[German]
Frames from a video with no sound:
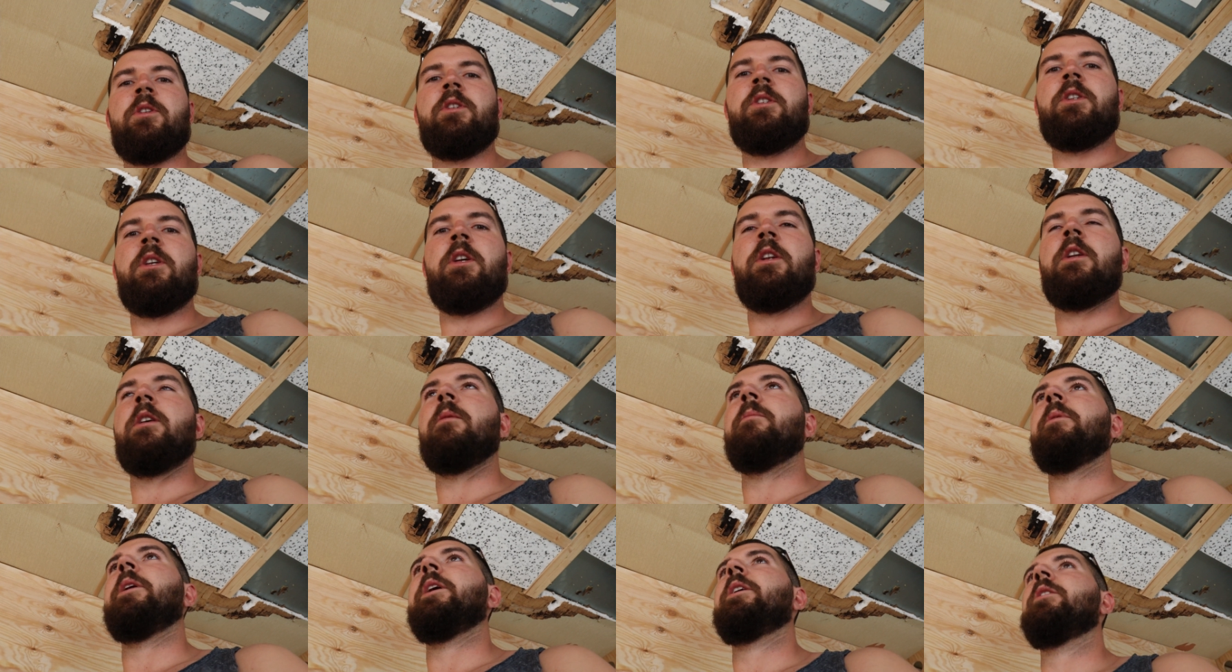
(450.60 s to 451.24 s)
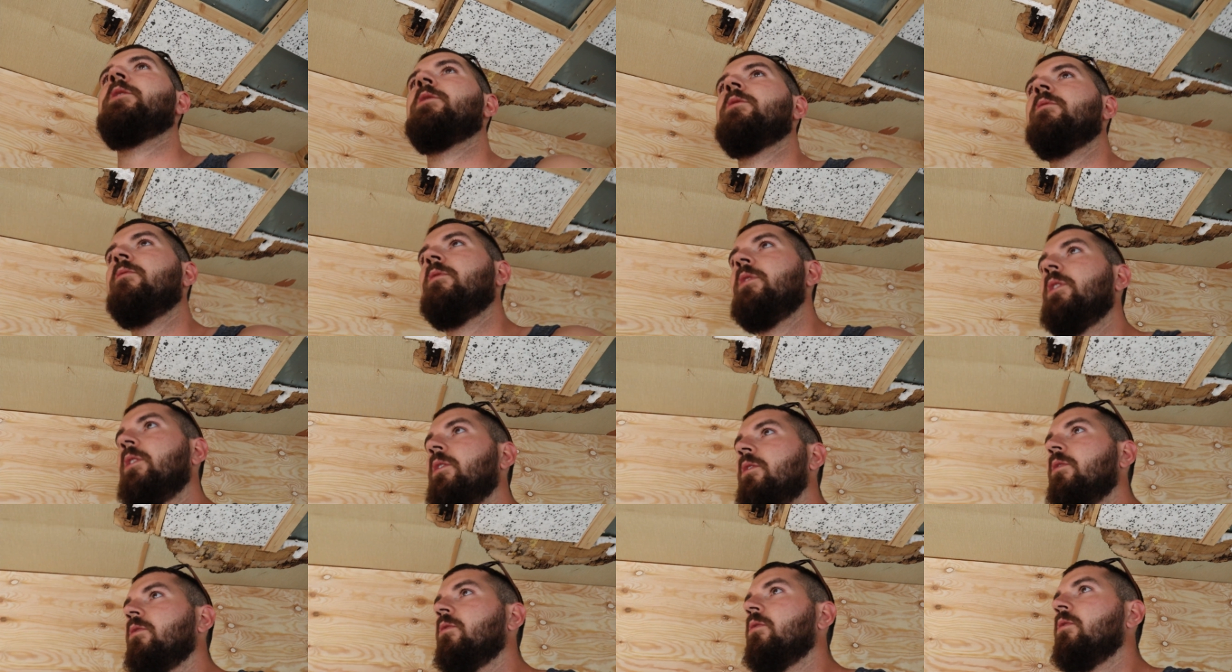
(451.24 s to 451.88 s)
das seht ihr im nächsten
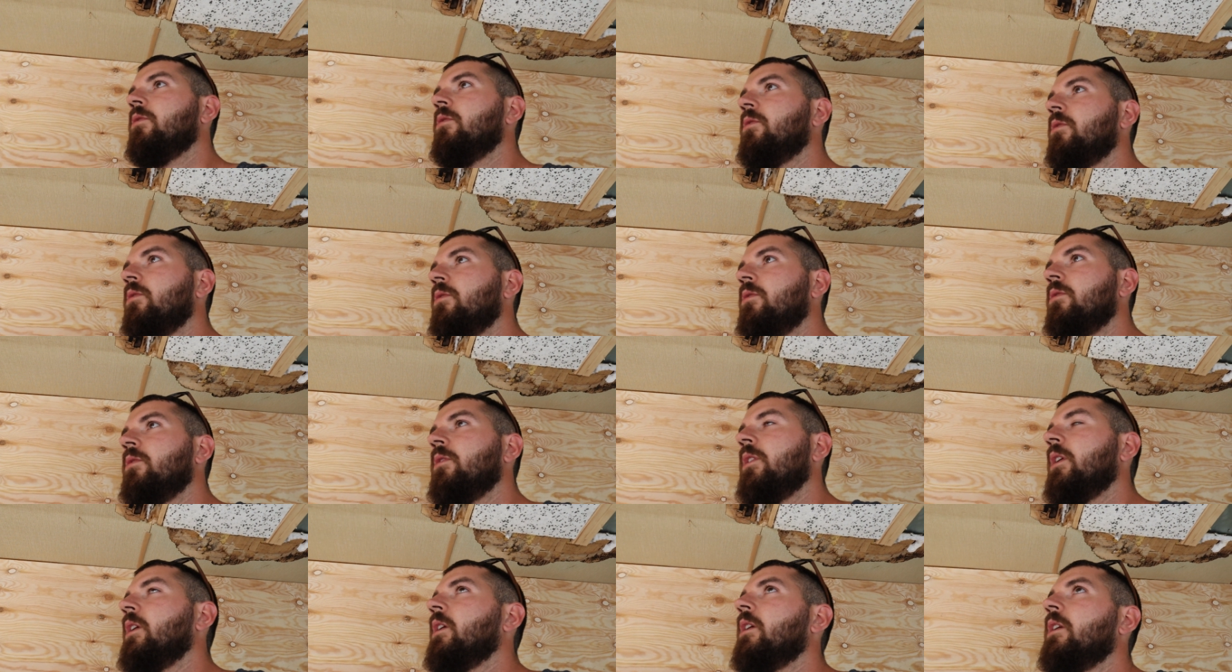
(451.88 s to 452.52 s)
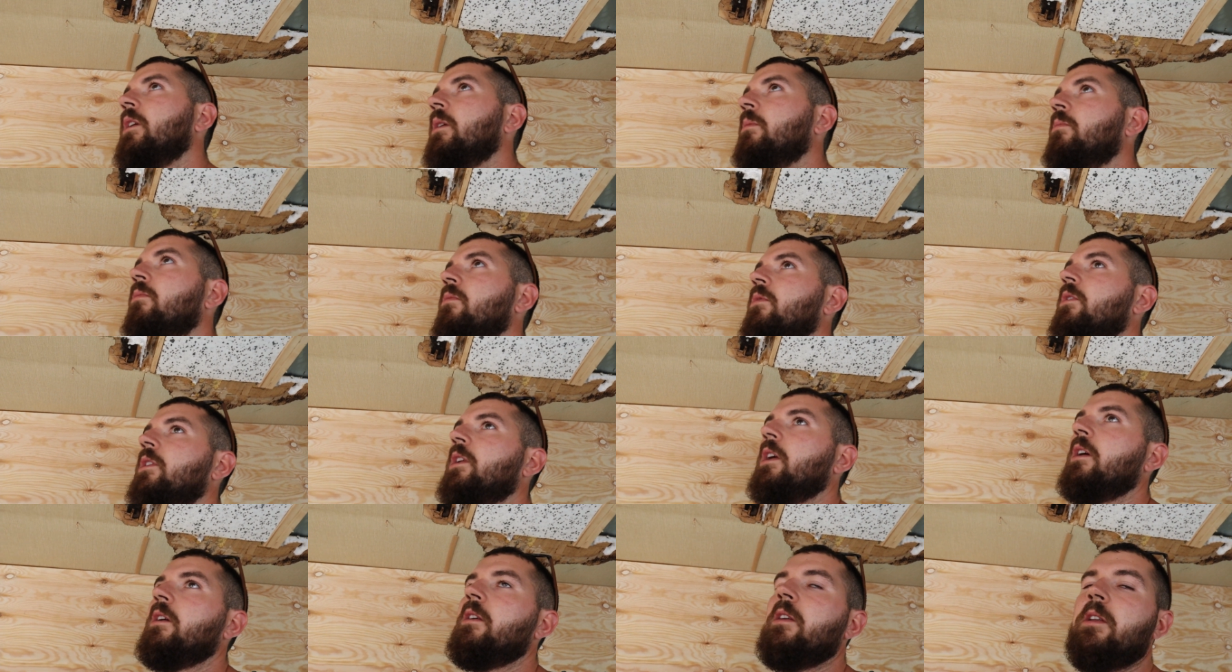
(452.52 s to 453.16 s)
Video. Äh, im,
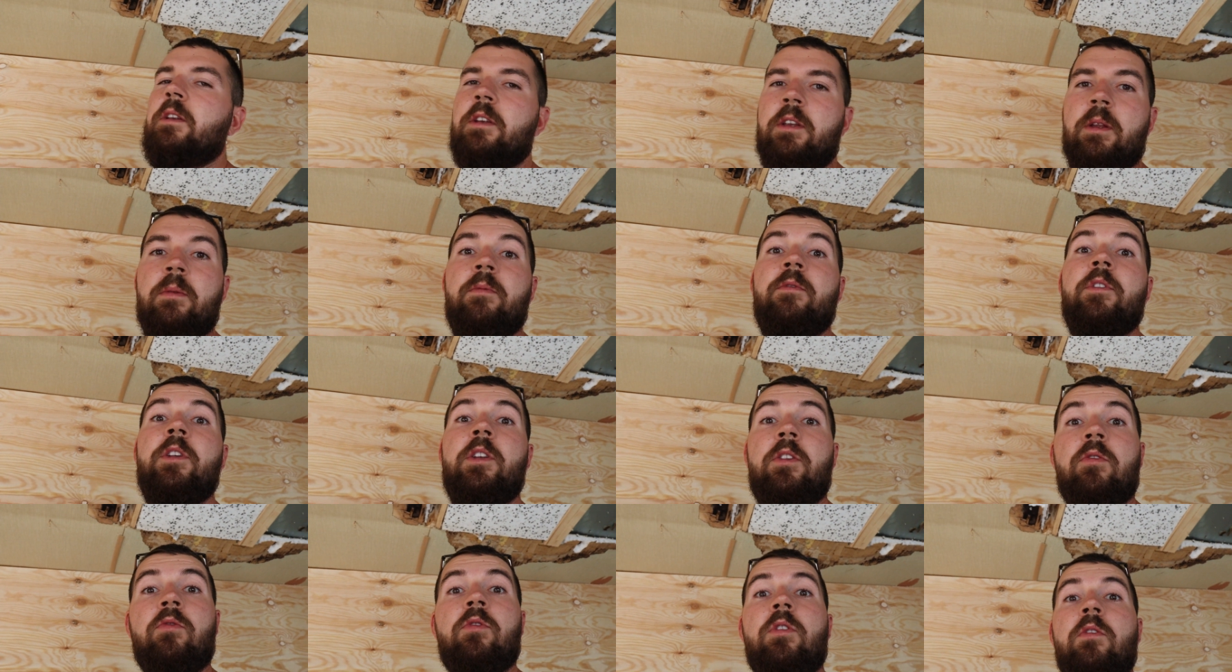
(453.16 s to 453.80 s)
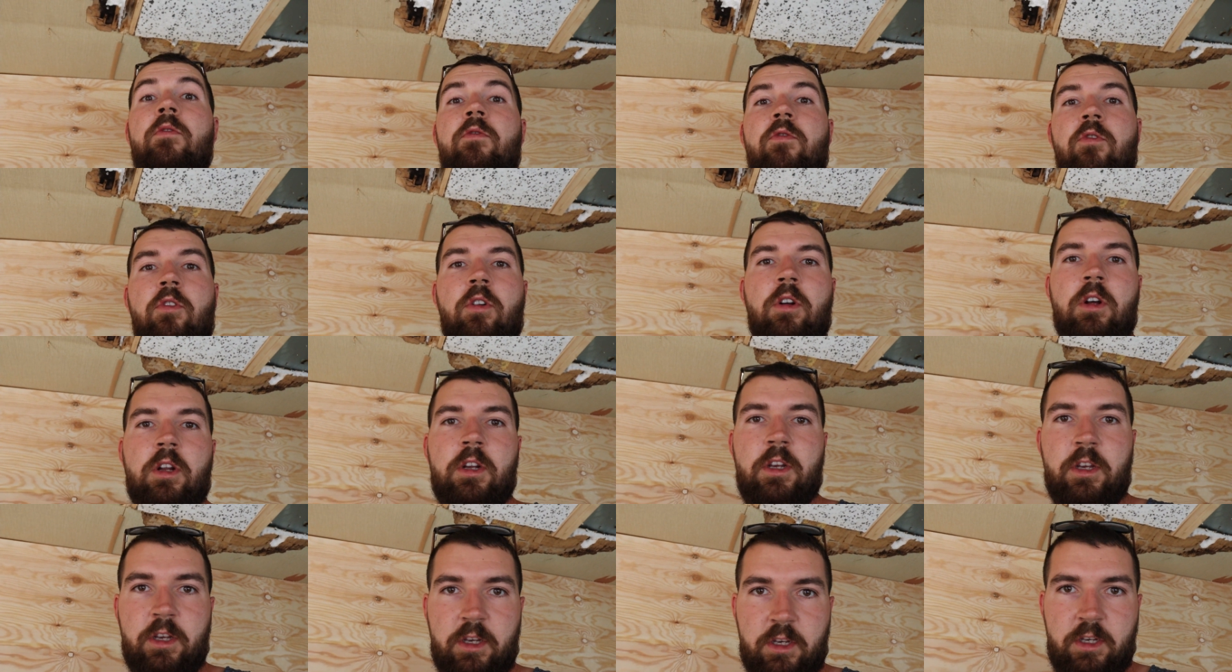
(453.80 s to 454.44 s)
da, in dem Video
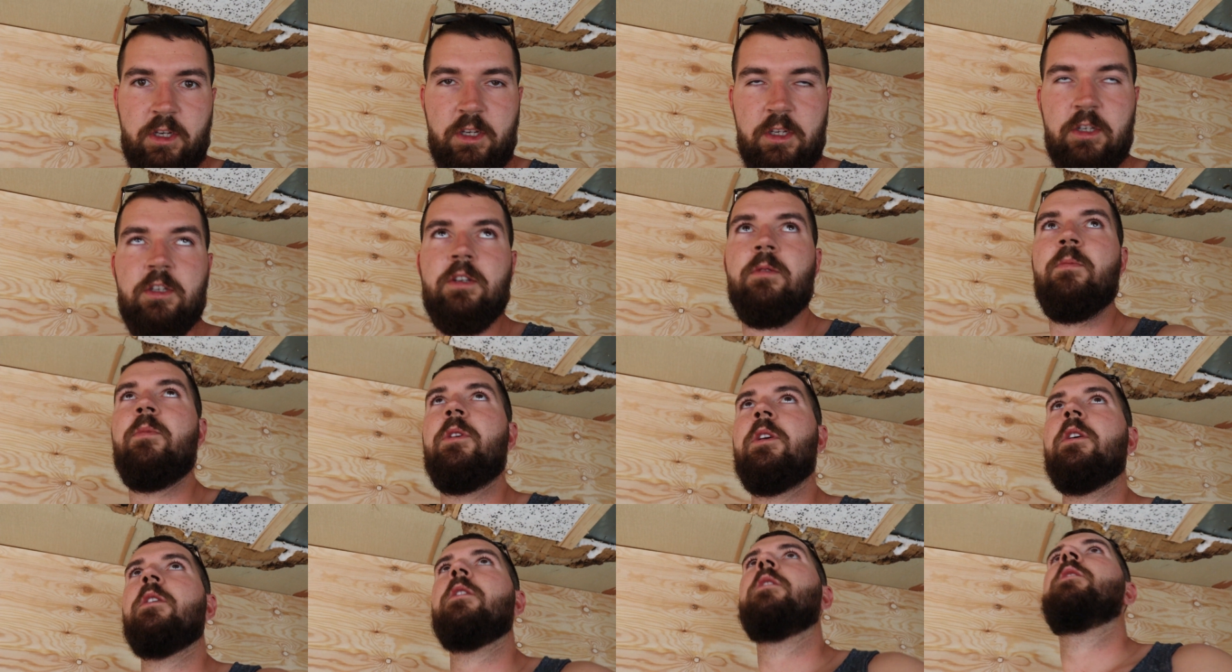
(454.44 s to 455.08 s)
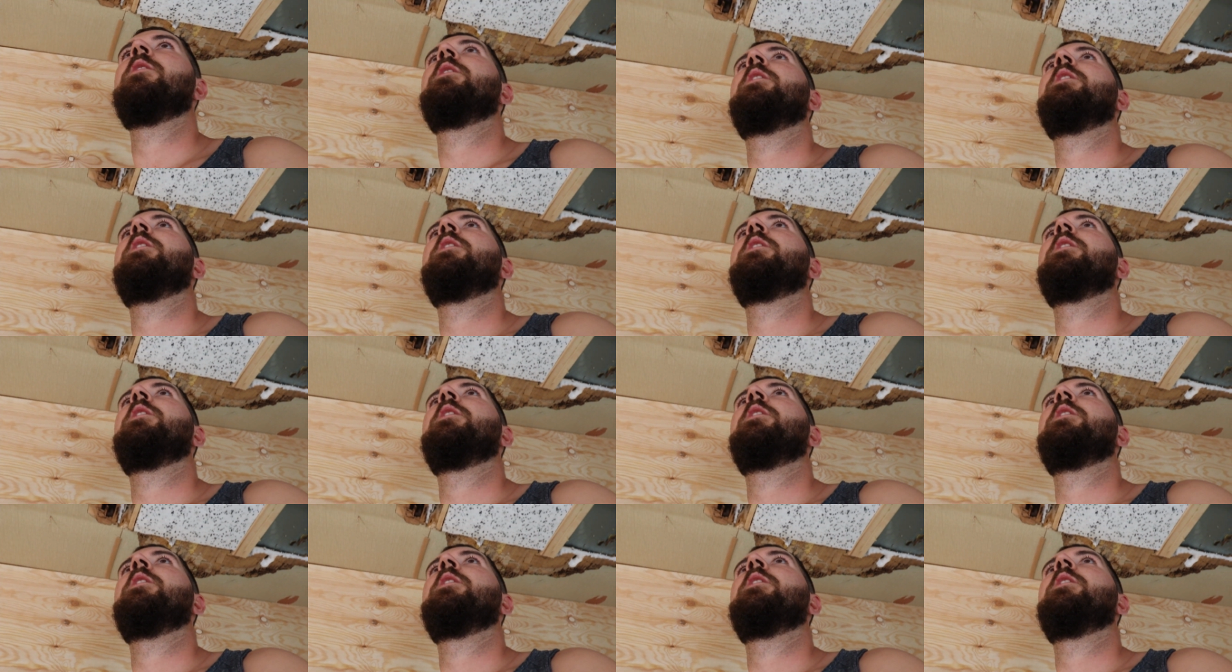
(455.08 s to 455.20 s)
vor diesem hier